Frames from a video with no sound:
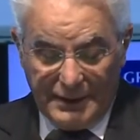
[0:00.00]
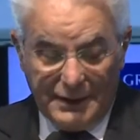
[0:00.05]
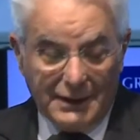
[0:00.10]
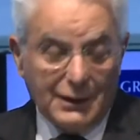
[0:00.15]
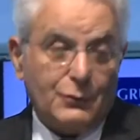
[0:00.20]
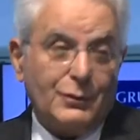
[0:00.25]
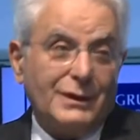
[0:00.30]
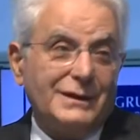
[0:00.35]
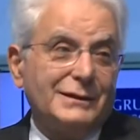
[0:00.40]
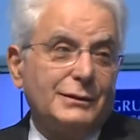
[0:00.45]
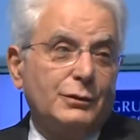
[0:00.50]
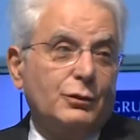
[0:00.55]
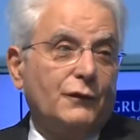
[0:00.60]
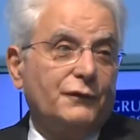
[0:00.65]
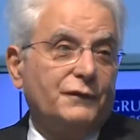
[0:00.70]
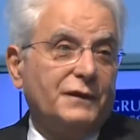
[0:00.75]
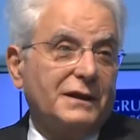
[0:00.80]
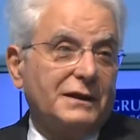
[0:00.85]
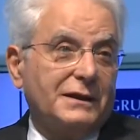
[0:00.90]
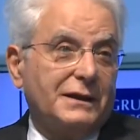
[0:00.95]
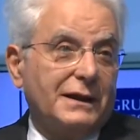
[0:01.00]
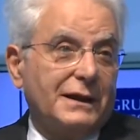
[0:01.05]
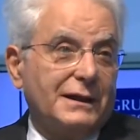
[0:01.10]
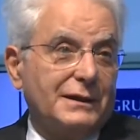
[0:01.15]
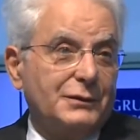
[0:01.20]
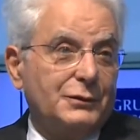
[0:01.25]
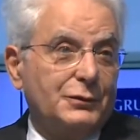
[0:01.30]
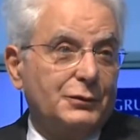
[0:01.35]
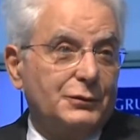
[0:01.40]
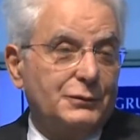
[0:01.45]
e a quanti lo
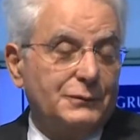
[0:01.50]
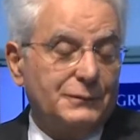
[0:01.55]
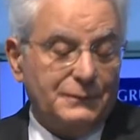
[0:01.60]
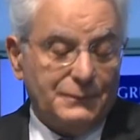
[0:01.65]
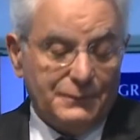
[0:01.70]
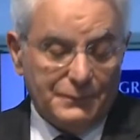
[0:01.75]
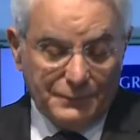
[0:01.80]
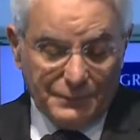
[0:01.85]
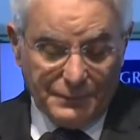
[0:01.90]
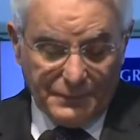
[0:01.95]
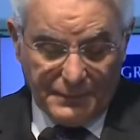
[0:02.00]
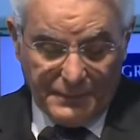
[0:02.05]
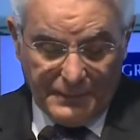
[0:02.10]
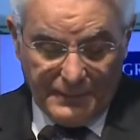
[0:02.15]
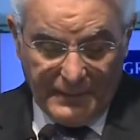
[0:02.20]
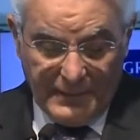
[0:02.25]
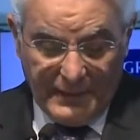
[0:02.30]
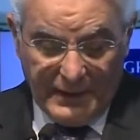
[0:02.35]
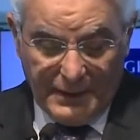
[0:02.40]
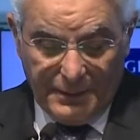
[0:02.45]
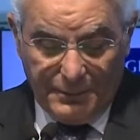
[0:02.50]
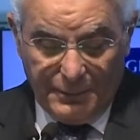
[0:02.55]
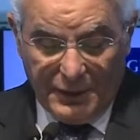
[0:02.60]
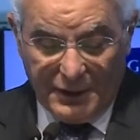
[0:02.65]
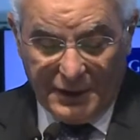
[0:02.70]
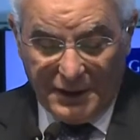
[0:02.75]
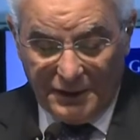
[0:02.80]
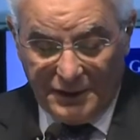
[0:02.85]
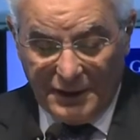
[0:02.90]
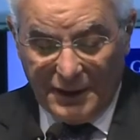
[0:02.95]
affiancheranno
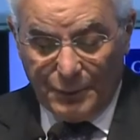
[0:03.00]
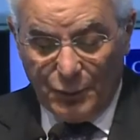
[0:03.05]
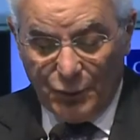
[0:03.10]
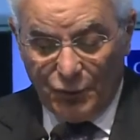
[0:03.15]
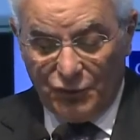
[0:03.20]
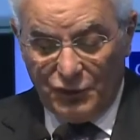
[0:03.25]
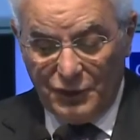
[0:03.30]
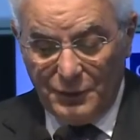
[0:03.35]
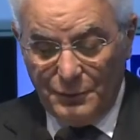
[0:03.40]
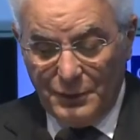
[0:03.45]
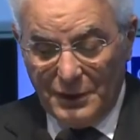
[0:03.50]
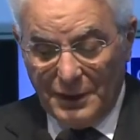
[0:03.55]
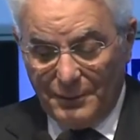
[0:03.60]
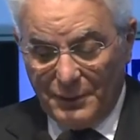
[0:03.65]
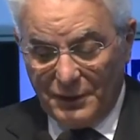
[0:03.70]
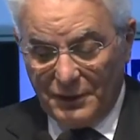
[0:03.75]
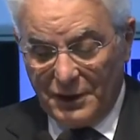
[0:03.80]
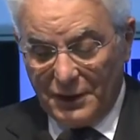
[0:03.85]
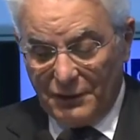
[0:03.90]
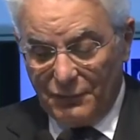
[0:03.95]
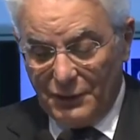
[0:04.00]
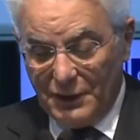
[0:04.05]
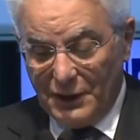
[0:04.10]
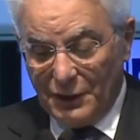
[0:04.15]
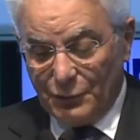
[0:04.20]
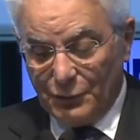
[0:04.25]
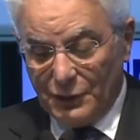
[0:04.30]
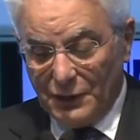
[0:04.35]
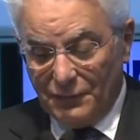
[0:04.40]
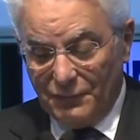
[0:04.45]
perché sia possibile
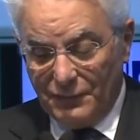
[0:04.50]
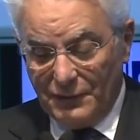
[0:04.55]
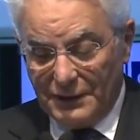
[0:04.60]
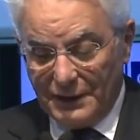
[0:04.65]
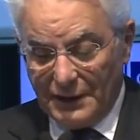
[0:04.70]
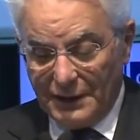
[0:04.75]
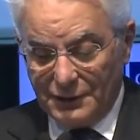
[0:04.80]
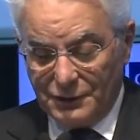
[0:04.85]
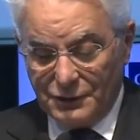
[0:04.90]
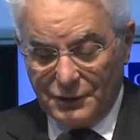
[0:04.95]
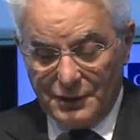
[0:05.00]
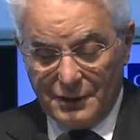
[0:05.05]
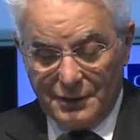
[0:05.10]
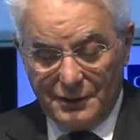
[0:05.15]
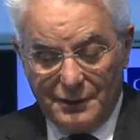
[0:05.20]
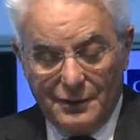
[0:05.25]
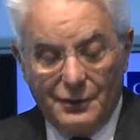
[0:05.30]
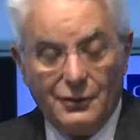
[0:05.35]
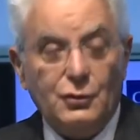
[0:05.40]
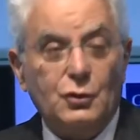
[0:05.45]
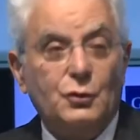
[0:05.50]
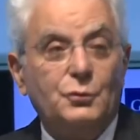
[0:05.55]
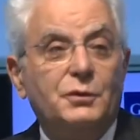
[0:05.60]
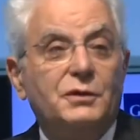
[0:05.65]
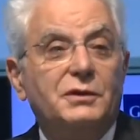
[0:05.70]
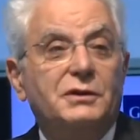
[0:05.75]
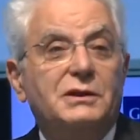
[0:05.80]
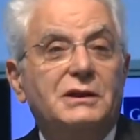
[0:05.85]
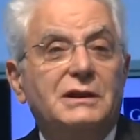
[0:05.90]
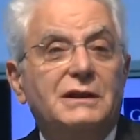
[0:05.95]
perseguire con efficacia gli
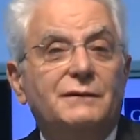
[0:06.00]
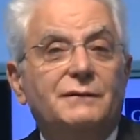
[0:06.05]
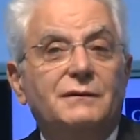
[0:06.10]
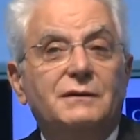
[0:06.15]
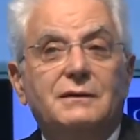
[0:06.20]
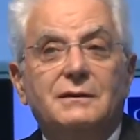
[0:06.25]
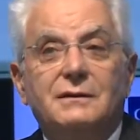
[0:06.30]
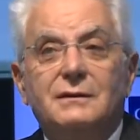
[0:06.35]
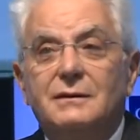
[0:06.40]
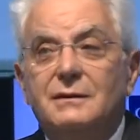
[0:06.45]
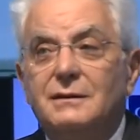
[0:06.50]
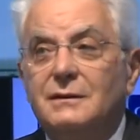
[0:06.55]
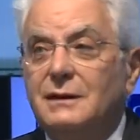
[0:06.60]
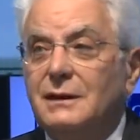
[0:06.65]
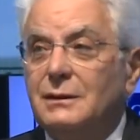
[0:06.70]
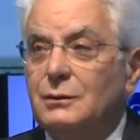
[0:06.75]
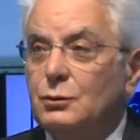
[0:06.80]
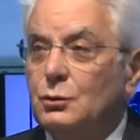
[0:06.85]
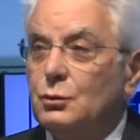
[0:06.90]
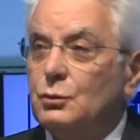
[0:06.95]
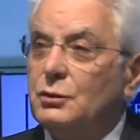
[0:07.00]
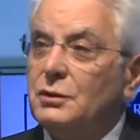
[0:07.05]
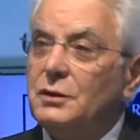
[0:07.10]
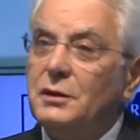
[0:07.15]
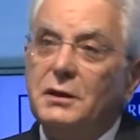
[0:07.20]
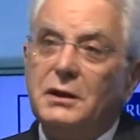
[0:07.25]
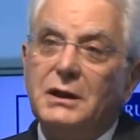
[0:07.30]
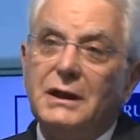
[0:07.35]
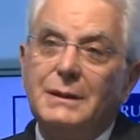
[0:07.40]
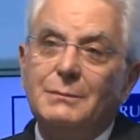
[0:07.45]
obiettivi che tutti
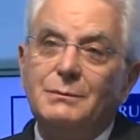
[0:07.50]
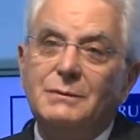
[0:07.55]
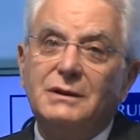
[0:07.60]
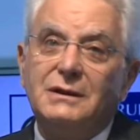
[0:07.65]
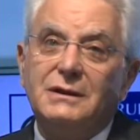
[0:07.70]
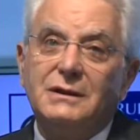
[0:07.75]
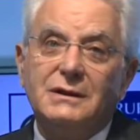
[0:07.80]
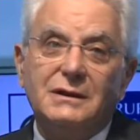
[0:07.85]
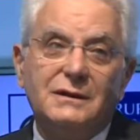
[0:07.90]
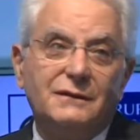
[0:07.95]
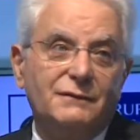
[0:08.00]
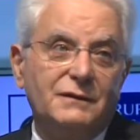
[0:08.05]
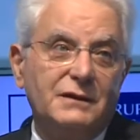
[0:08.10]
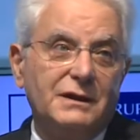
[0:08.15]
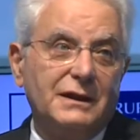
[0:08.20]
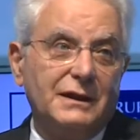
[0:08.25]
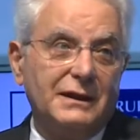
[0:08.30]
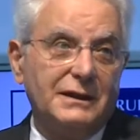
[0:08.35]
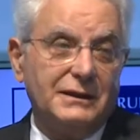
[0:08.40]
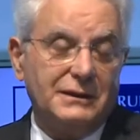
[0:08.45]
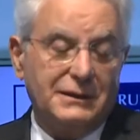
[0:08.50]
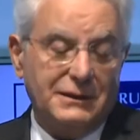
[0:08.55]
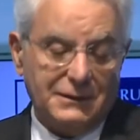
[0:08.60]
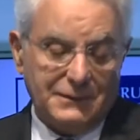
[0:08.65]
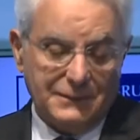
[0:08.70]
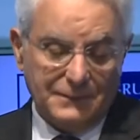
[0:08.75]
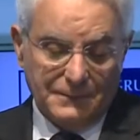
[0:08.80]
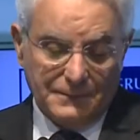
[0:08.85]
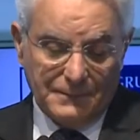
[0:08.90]
insieme vi darete.